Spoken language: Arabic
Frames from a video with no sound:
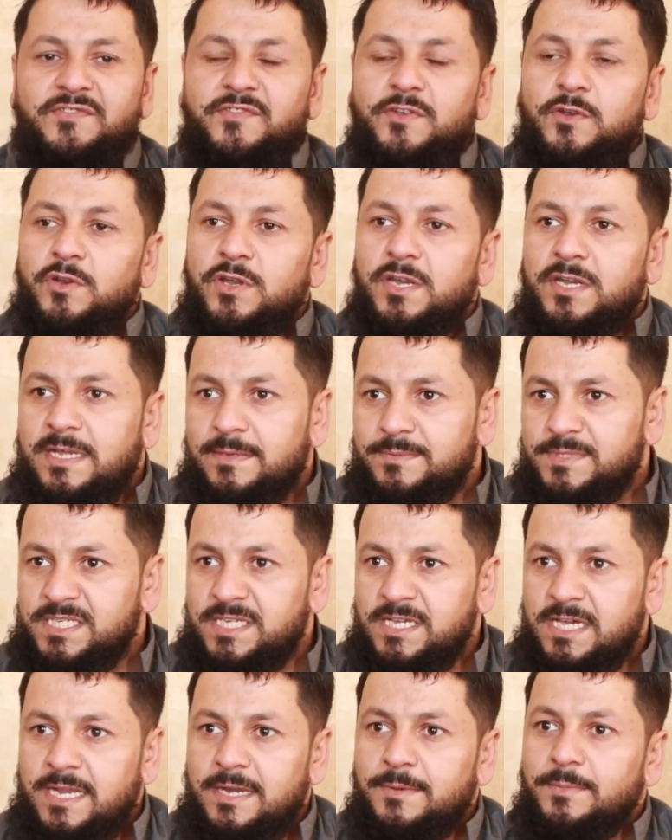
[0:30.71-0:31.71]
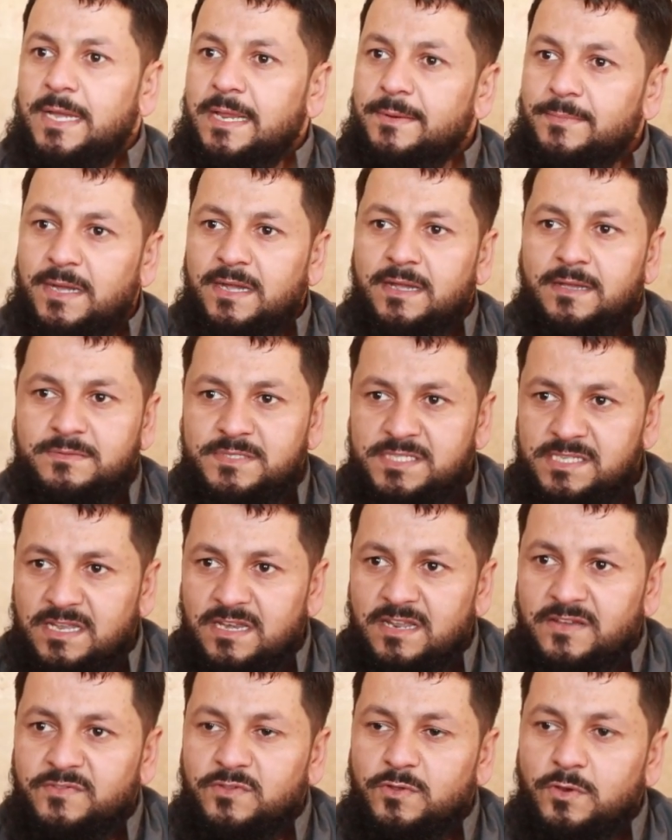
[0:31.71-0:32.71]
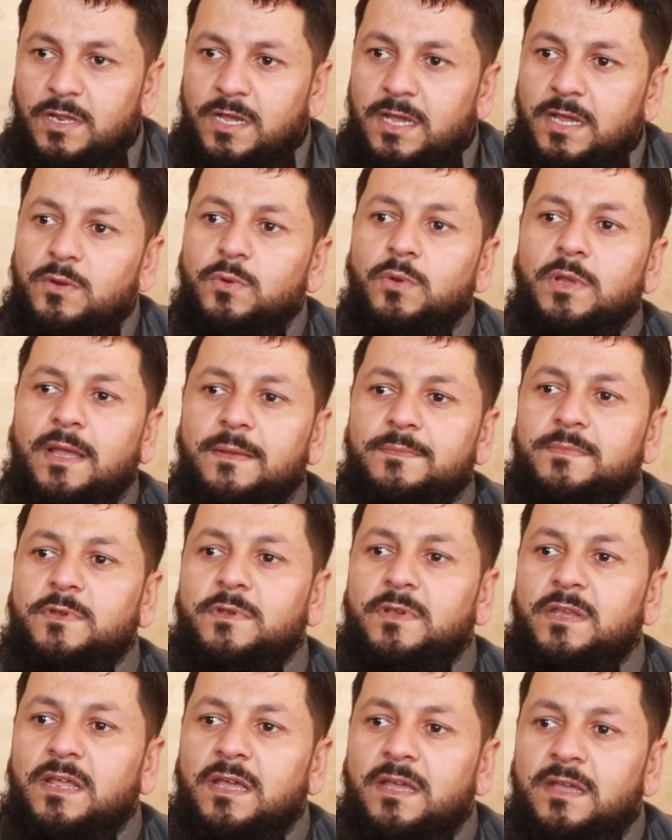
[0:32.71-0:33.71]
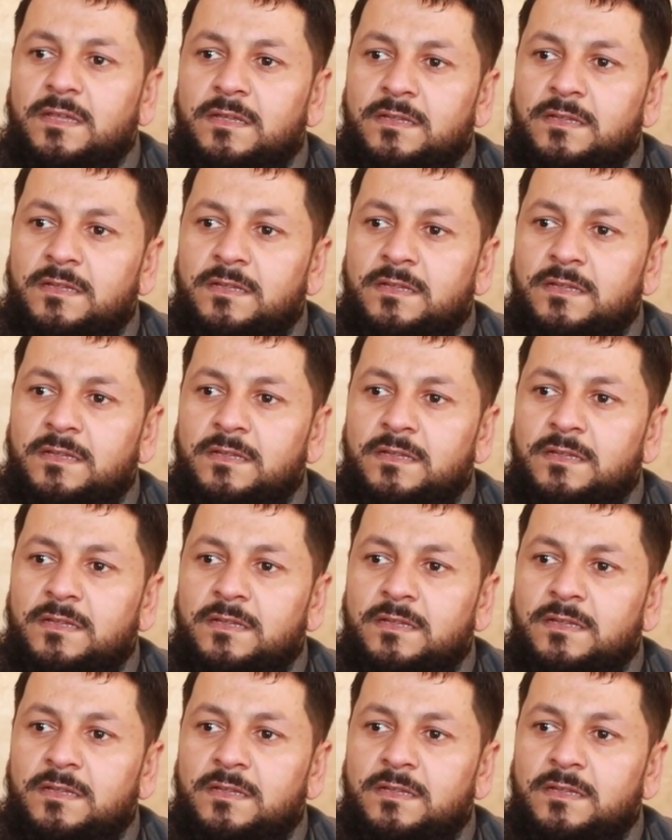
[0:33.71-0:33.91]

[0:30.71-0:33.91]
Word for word: فينه يركب سيارة بأربع 5000 دولار والحمد لله